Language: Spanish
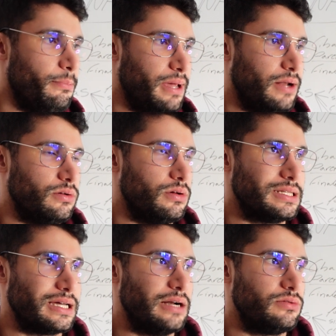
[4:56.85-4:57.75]
Pero
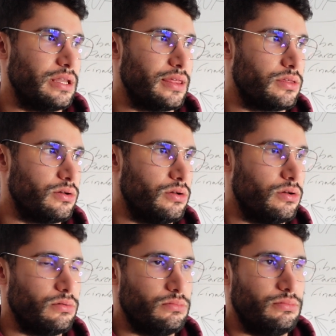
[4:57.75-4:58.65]
esa gran utilización no